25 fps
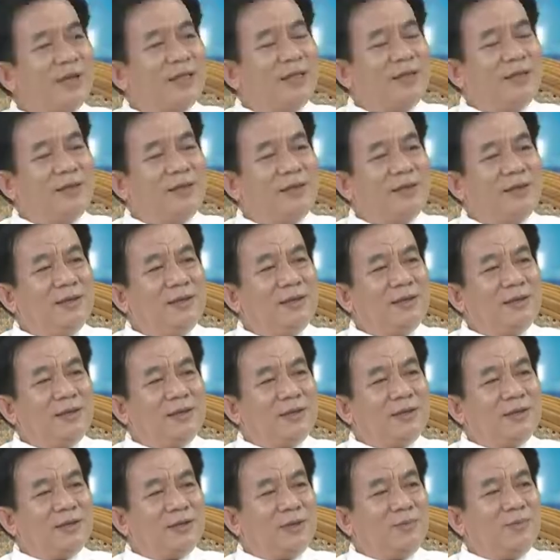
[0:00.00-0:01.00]
thì
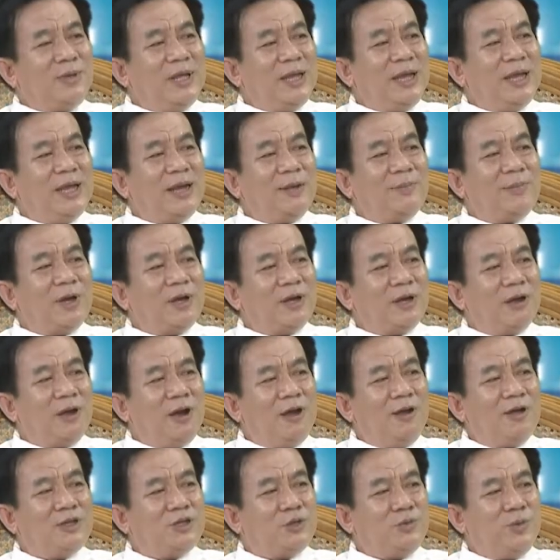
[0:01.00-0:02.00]
trong nhà mà
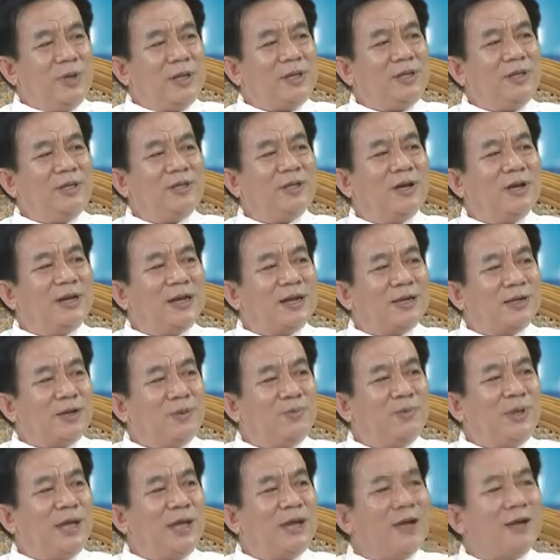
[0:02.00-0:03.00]
có người sốt huyết chứng tỏ rằng
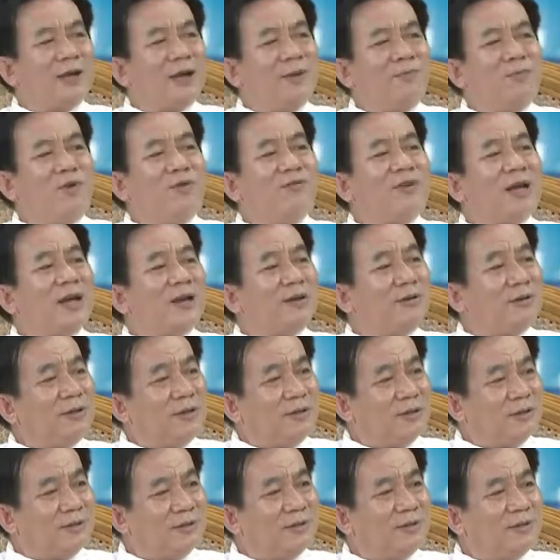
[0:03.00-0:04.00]
trong nhà có mũi vằn rồi.
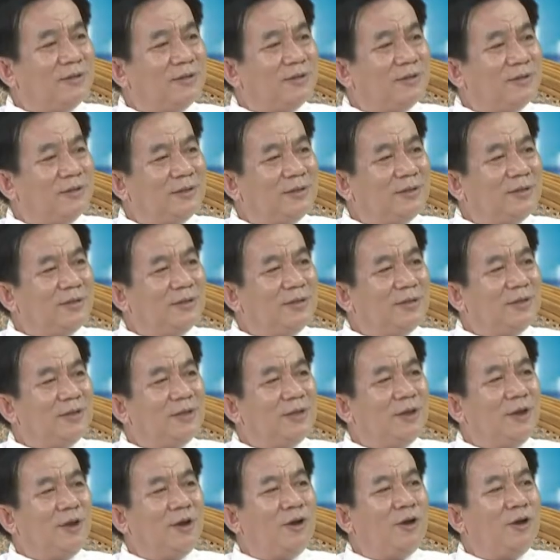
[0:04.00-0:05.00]

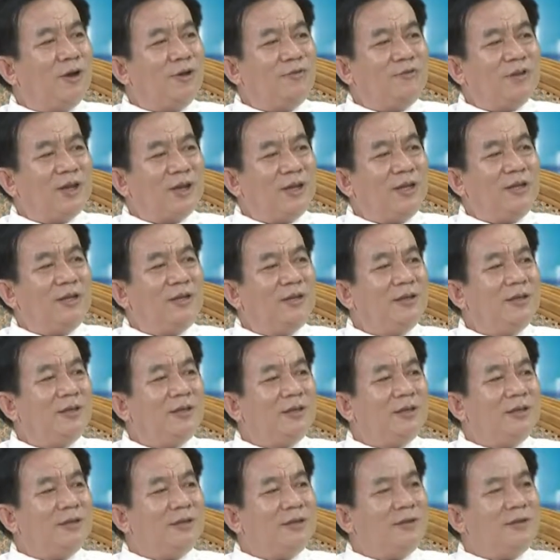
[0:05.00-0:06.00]
Thì đòi hỏi phải
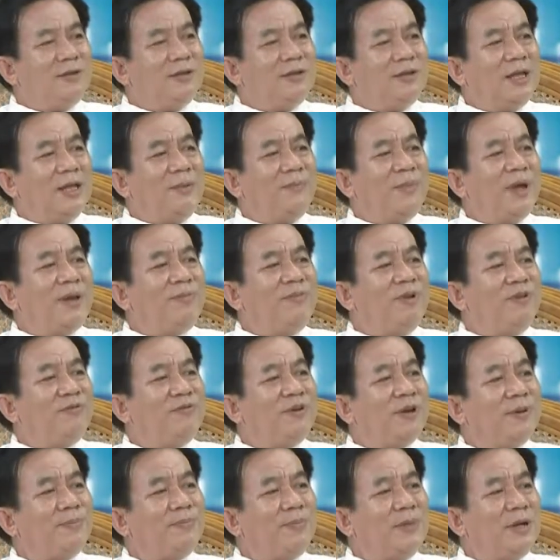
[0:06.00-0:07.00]
đẩy mạnh biện
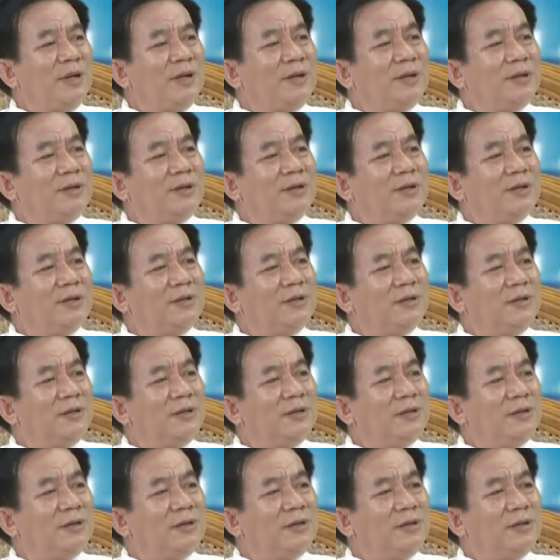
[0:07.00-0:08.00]
pháp là,
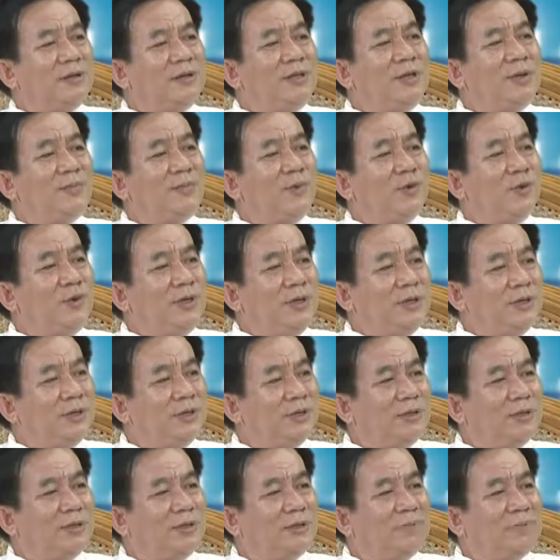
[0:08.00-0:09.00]
là diệt mũi
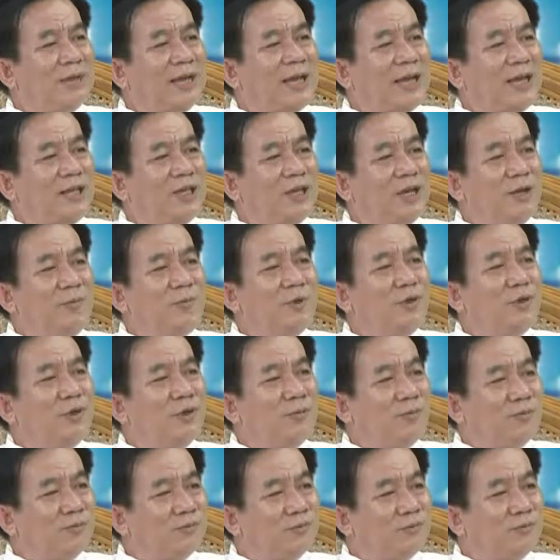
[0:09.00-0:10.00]
vâng. và hạn chế mũi
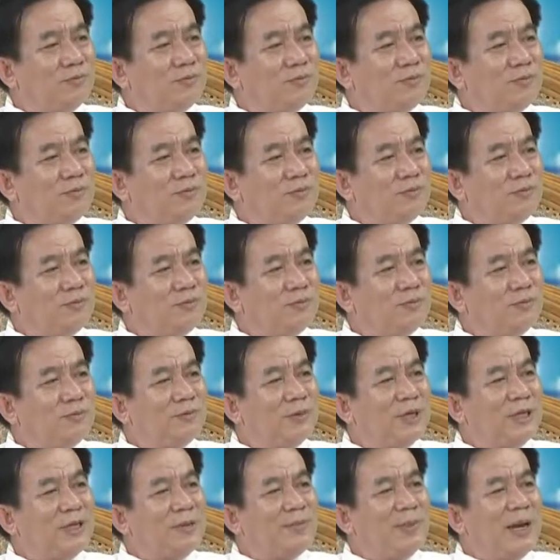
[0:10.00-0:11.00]
đốt
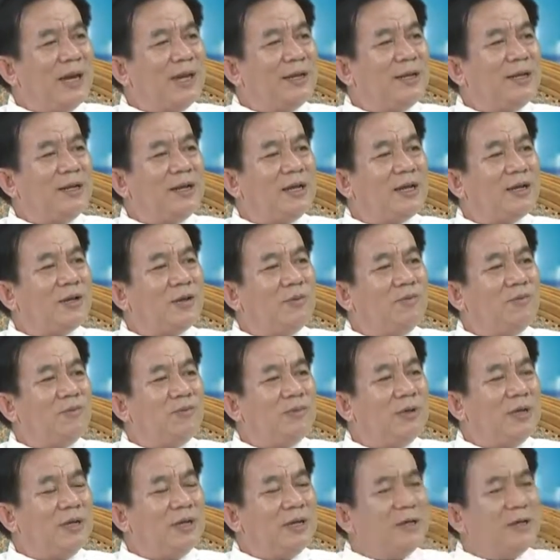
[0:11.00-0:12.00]
và thứ ba nữa là cũng
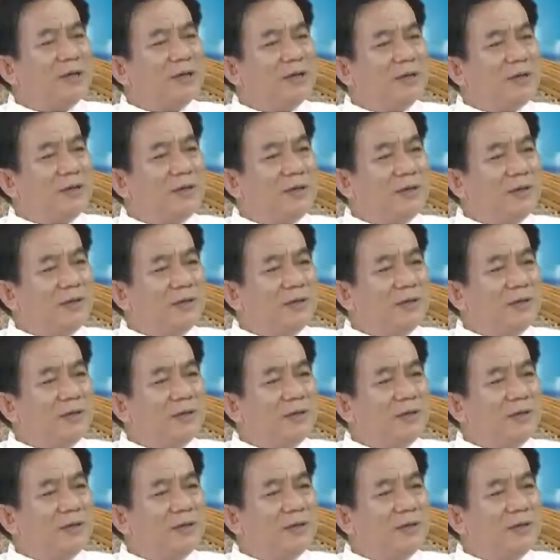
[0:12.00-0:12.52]
à,